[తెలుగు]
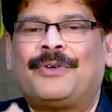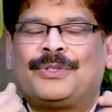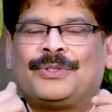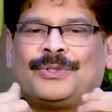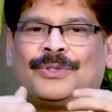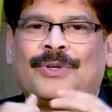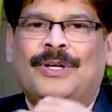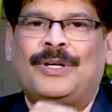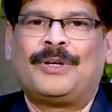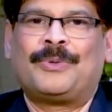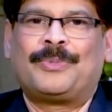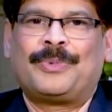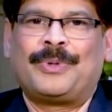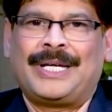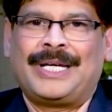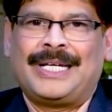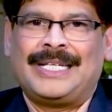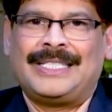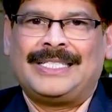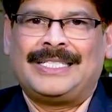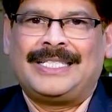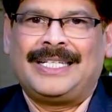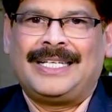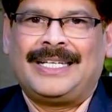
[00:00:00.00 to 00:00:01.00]
వస్తువులను
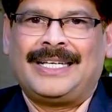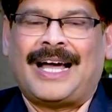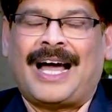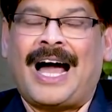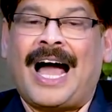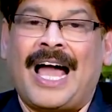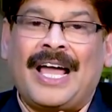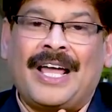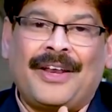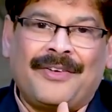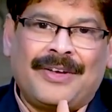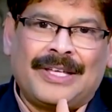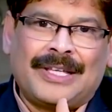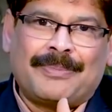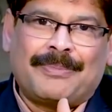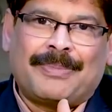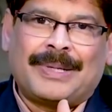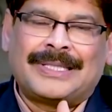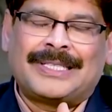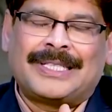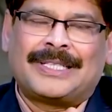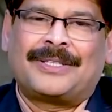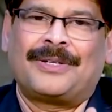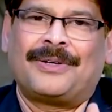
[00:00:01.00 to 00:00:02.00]
ఉపయోగించి ఆయుర్వేద
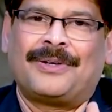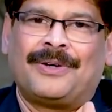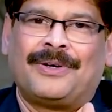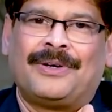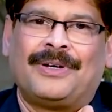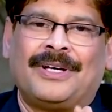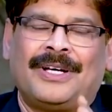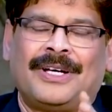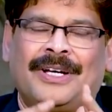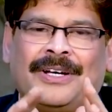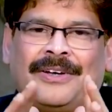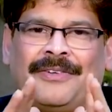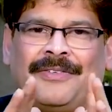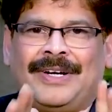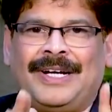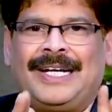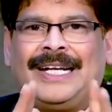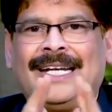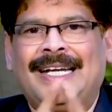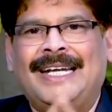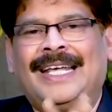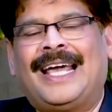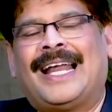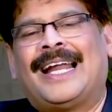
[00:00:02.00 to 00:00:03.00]
పద్ధతిలో
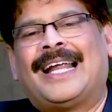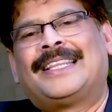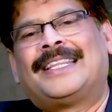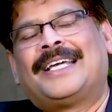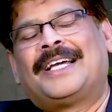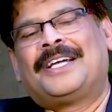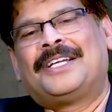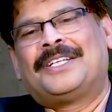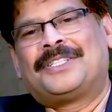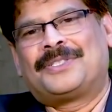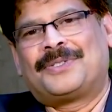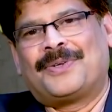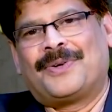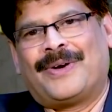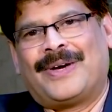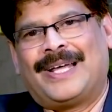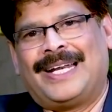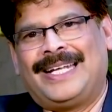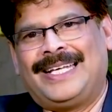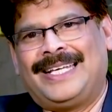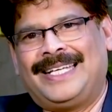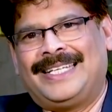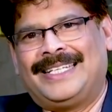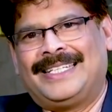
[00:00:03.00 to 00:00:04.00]
వీటిని ఎలా
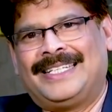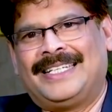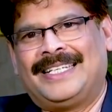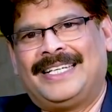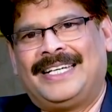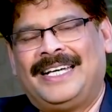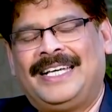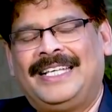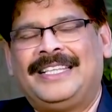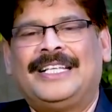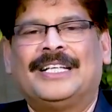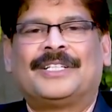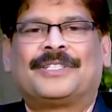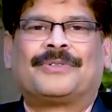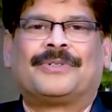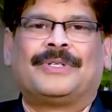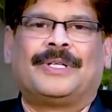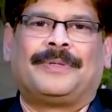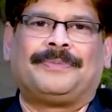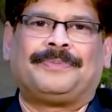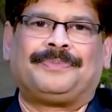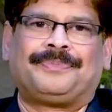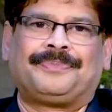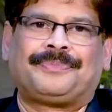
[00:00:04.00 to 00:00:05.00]
తగ్గించుకోవాలి ఇది
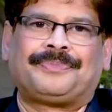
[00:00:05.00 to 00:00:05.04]
తెలుసుకుందాం